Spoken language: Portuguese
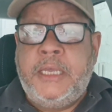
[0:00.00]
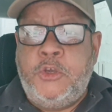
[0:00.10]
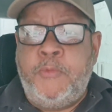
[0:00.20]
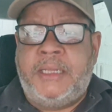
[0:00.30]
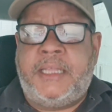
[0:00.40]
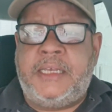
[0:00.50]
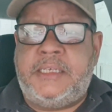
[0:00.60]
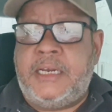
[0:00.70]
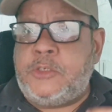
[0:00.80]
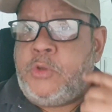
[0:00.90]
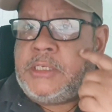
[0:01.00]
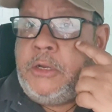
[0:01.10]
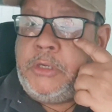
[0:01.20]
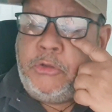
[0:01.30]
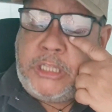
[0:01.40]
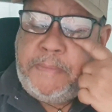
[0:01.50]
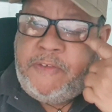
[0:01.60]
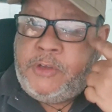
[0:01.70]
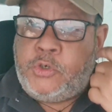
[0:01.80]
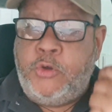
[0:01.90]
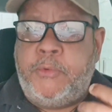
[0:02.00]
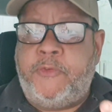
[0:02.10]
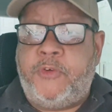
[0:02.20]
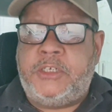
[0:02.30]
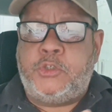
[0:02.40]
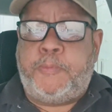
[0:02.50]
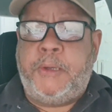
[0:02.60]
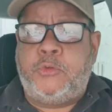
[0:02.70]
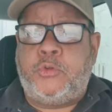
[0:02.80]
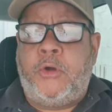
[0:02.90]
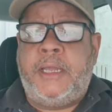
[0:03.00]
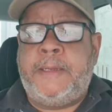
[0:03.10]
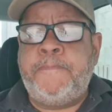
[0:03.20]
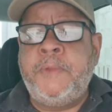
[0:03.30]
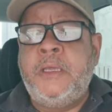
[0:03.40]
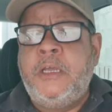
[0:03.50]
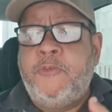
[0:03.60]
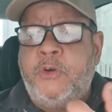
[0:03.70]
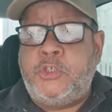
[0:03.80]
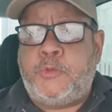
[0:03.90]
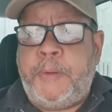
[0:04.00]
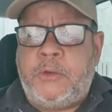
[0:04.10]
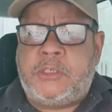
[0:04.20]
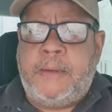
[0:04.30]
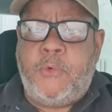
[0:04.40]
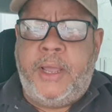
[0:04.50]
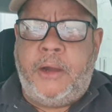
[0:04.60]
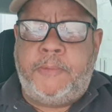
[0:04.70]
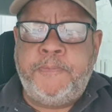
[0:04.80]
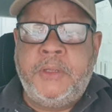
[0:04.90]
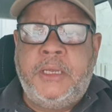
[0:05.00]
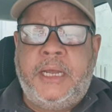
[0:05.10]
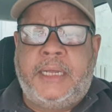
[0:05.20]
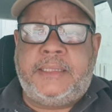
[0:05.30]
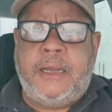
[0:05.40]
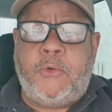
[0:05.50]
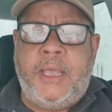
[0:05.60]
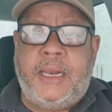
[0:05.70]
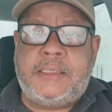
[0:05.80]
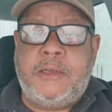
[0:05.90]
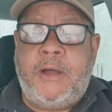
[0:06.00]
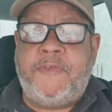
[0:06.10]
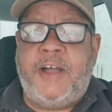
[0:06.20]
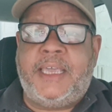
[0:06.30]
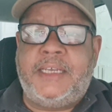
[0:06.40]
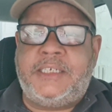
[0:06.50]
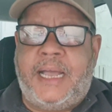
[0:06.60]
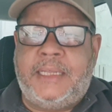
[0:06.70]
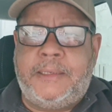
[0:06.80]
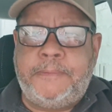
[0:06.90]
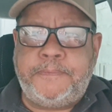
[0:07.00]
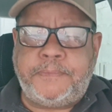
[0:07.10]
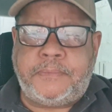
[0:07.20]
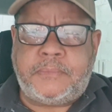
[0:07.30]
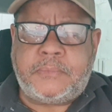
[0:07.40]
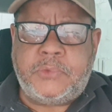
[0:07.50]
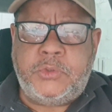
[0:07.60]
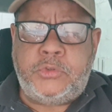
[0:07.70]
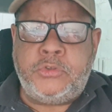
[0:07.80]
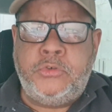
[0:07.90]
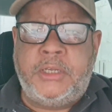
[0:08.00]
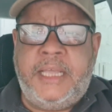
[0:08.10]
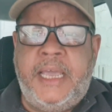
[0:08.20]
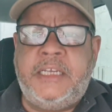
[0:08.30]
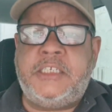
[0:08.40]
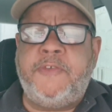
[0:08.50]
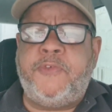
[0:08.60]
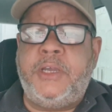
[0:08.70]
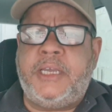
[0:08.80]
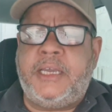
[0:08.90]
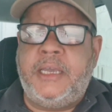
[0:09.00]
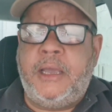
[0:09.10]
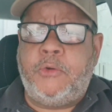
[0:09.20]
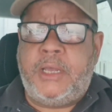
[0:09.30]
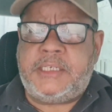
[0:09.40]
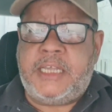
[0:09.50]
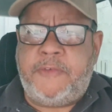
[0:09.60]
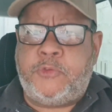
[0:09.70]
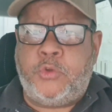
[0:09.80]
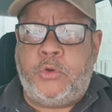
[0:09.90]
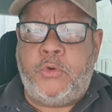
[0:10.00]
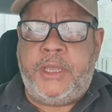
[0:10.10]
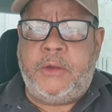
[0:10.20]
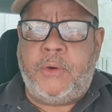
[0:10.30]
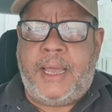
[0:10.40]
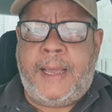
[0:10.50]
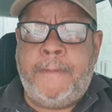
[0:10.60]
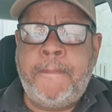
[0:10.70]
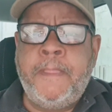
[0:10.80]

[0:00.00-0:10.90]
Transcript: E uma terceira situação que eu também vislumbro, foi dito pelo Tony, foi dito pelo Samuel, até com relação à vaquejada Nordeste, que foi é, o STF tornou irregular